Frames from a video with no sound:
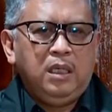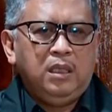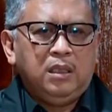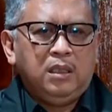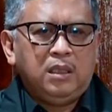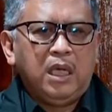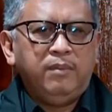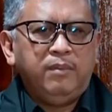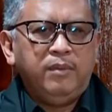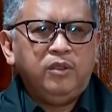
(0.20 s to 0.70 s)

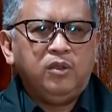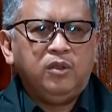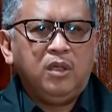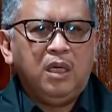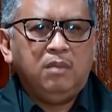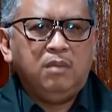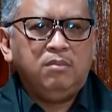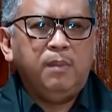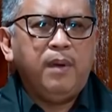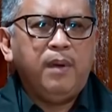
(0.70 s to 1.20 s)
Eh, kami
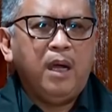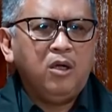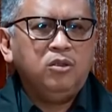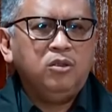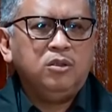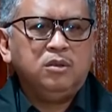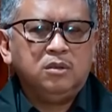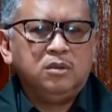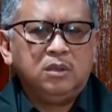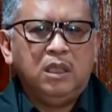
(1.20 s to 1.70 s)
juga
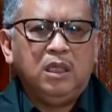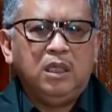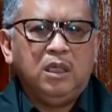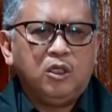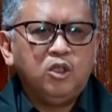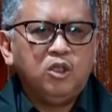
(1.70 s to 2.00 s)
membangun eh,